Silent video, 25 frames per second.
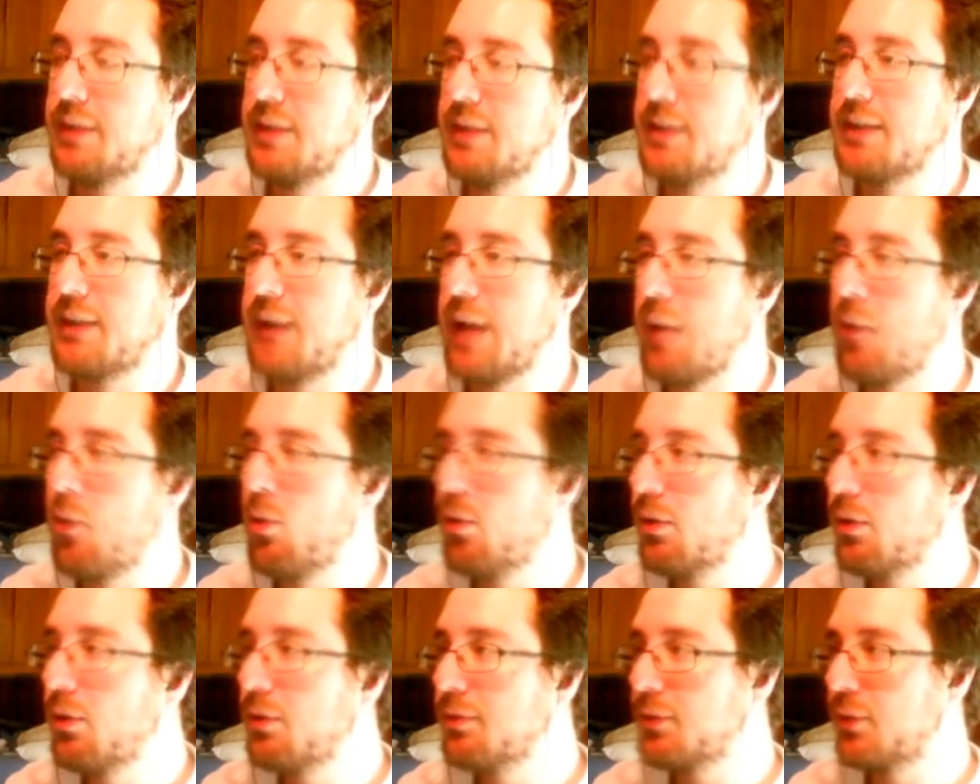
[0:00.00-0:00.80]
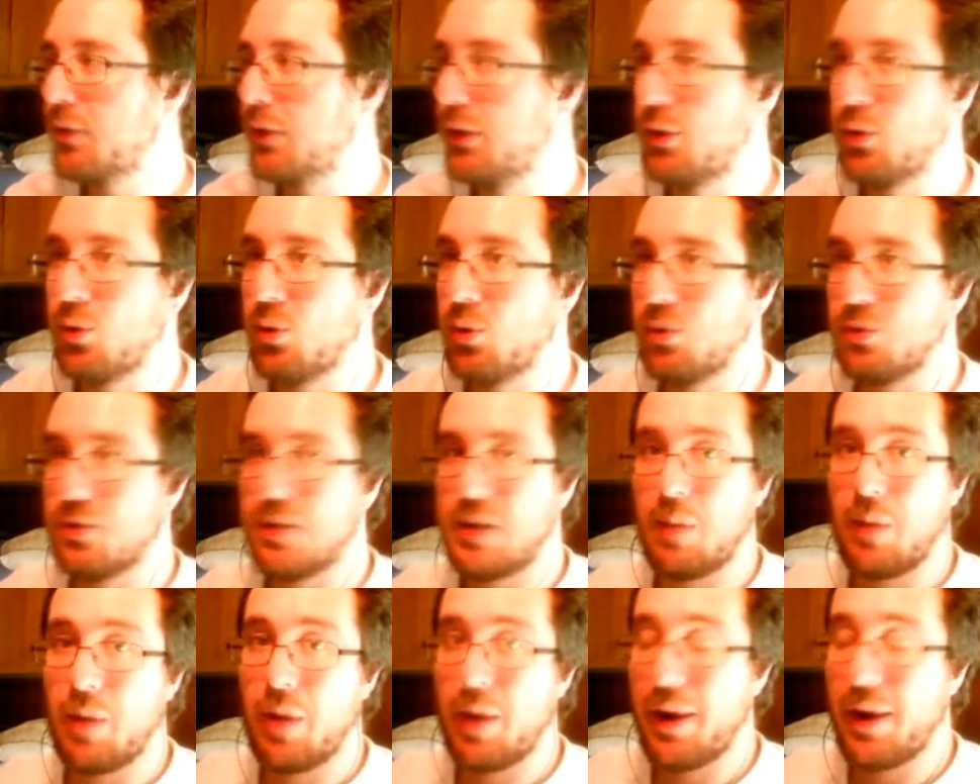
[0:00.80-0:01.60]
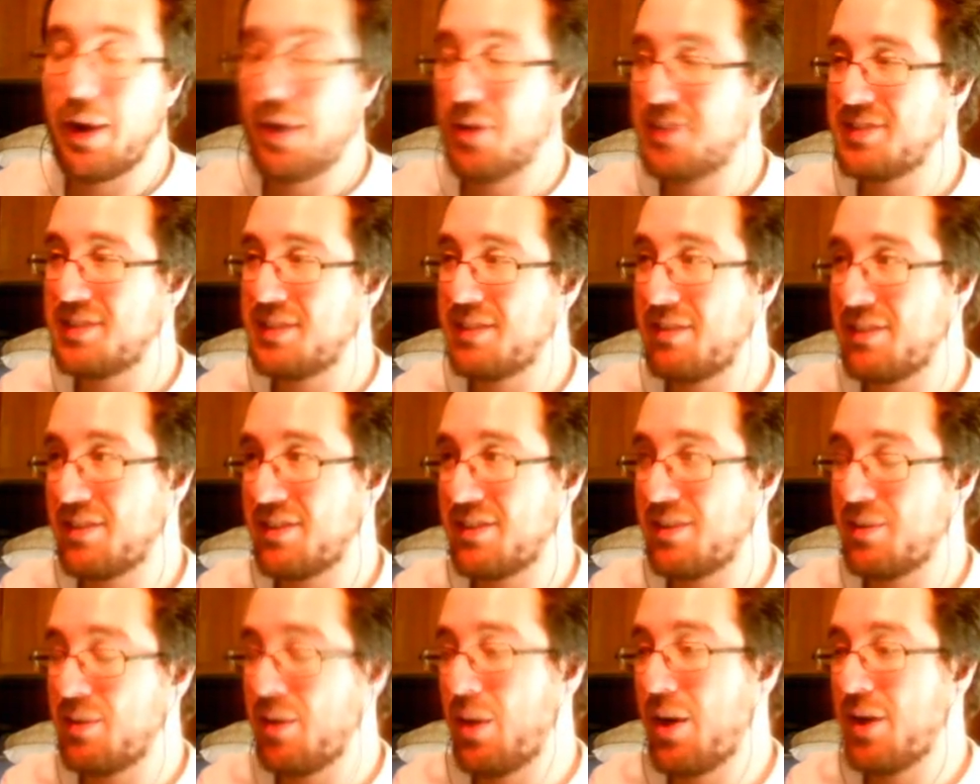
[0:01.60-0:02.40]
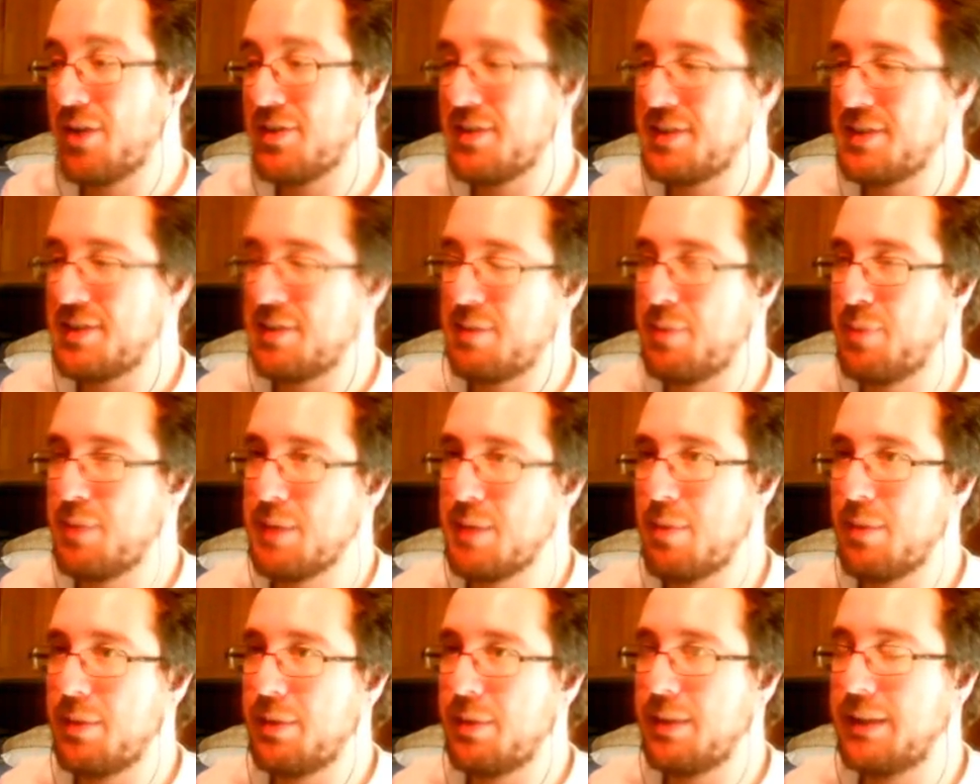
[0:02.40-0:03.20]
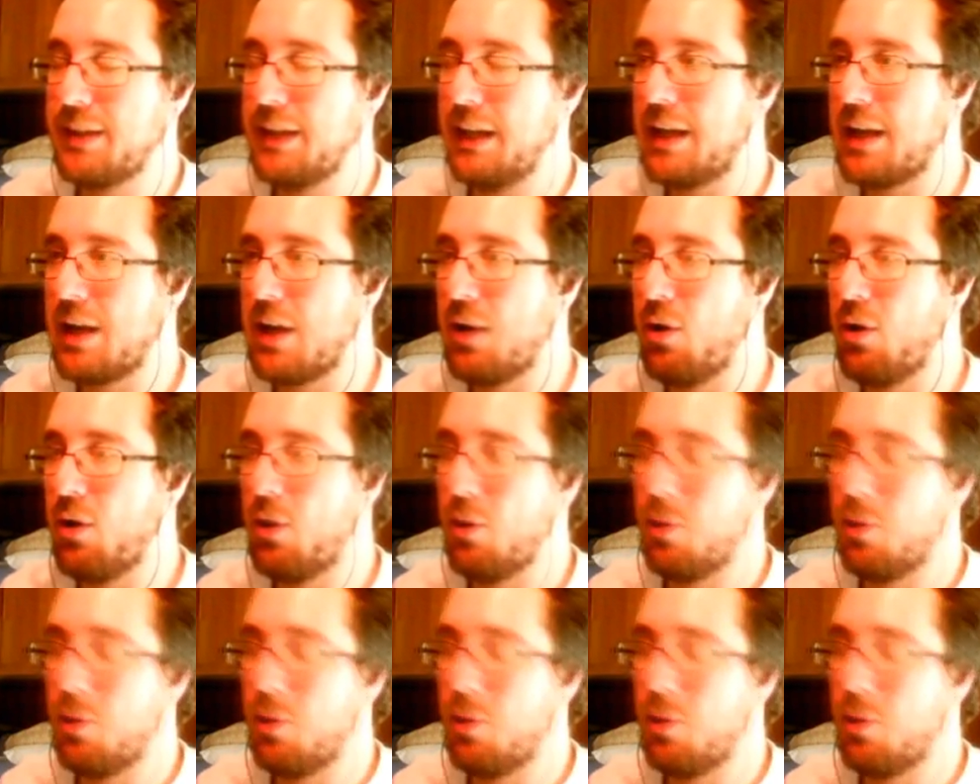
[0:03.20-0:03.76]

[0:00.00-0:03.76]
entriamo incontriamo la nostra facciamo la nostra prima battaglia